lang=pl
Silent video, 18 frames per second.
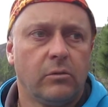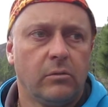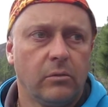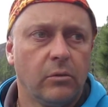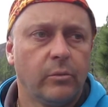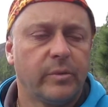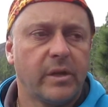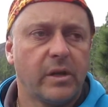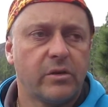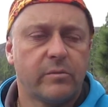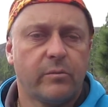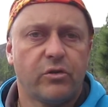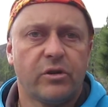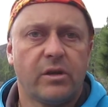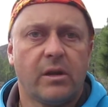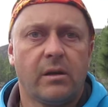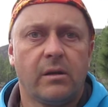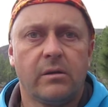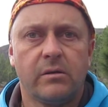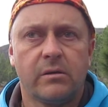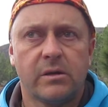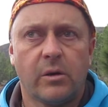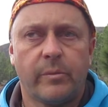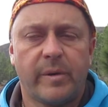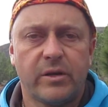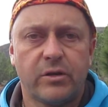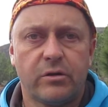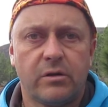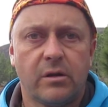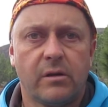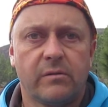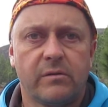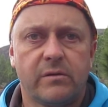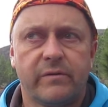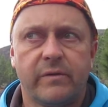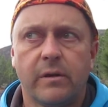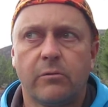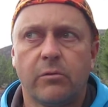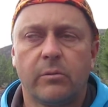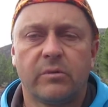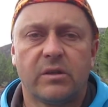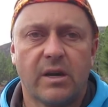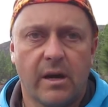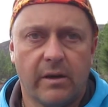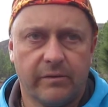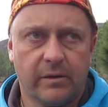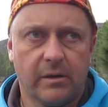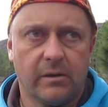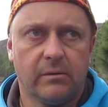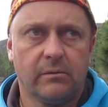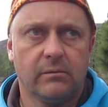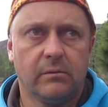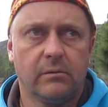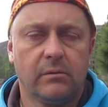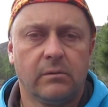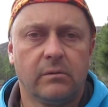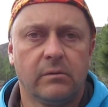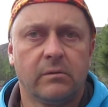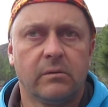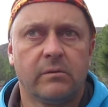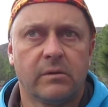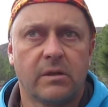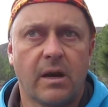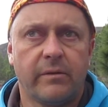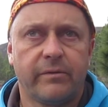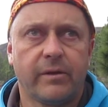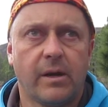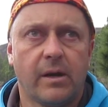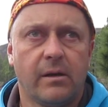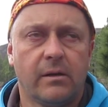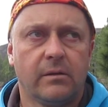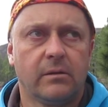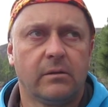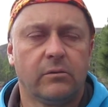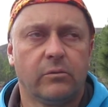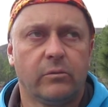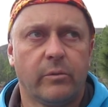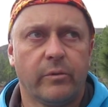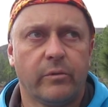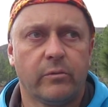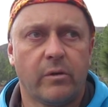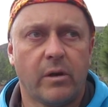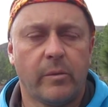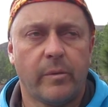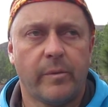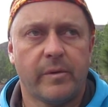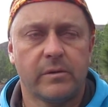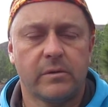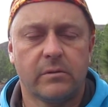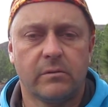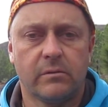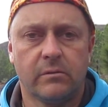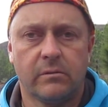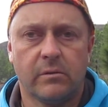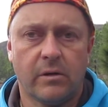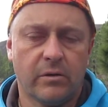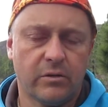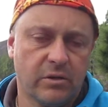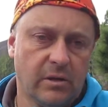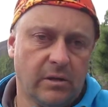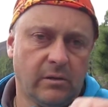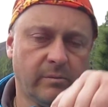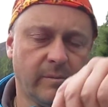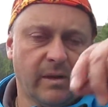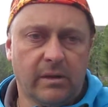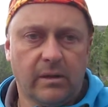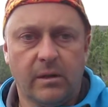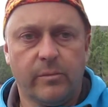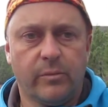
lub, też można zapatrzyć się w zwykłą trawkę trawka, która po prostu rośnie, ma takie